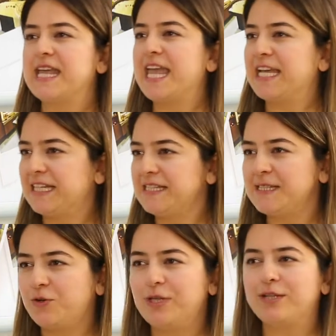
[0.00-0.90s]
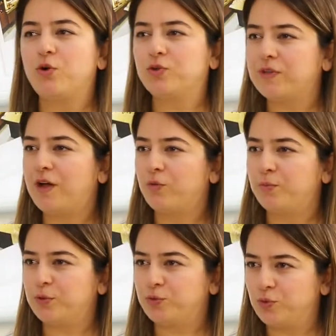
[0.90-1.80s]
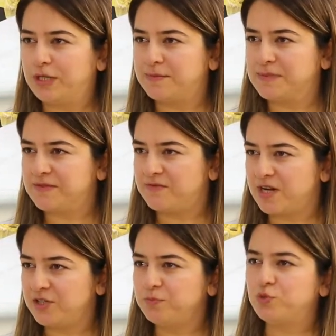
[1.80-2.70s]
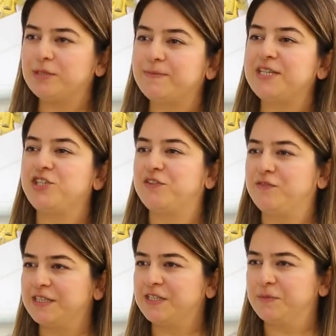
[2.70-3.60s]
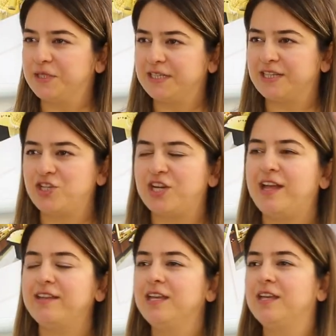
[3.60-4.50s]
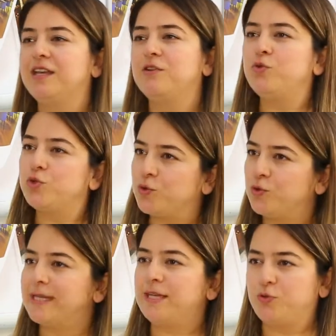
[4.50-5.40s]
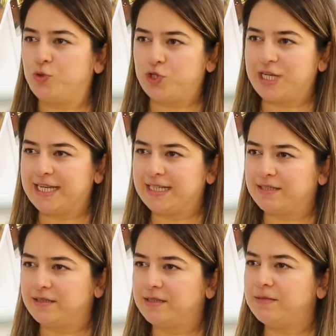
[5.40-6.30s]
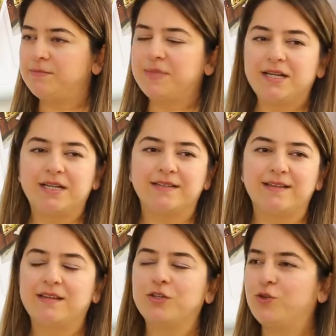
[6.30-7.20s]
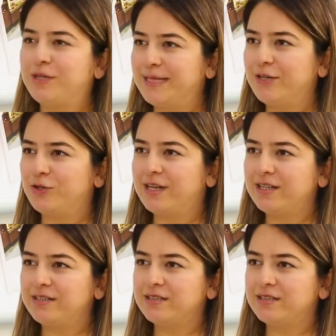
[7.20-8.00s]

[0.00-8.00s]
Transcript: en klasik olan Orta Avrupa turlarımız var. Budapeşte, Viyana, Prag içeren 3 ülke, 3 şehri bir arada görebiliyorlar.